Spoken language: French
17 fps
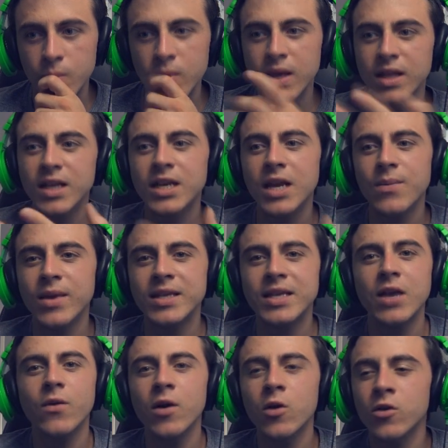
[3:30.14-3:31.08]
Mais déjà, mais
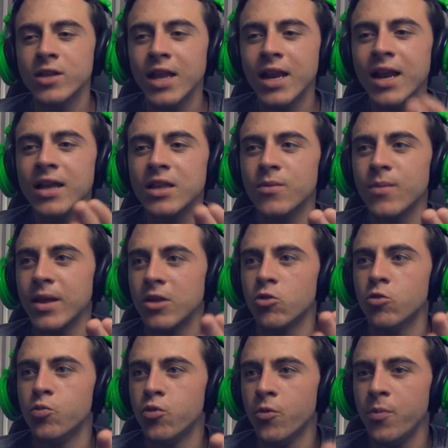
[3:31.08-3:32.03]
c'est quoi le délire de
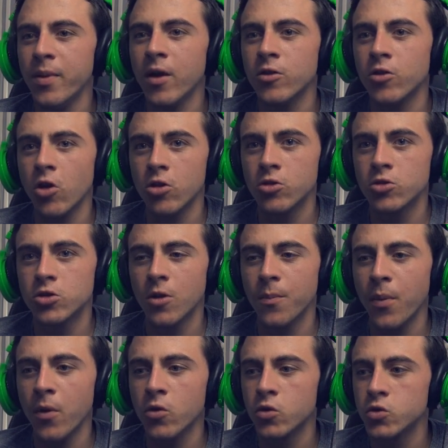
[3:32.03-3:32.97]
mettre une poupée en train de se
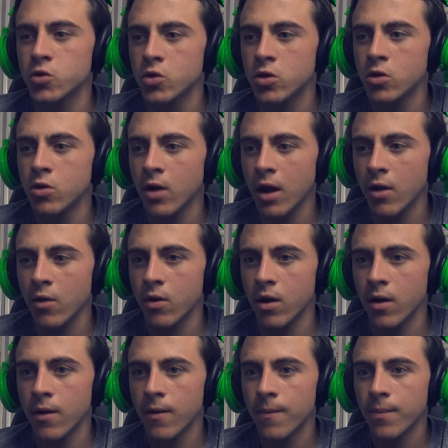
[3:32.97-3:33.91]
pendre au-dessus de toi,
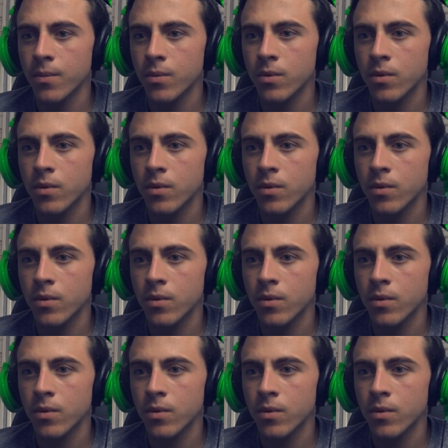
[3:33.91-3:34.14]
quoi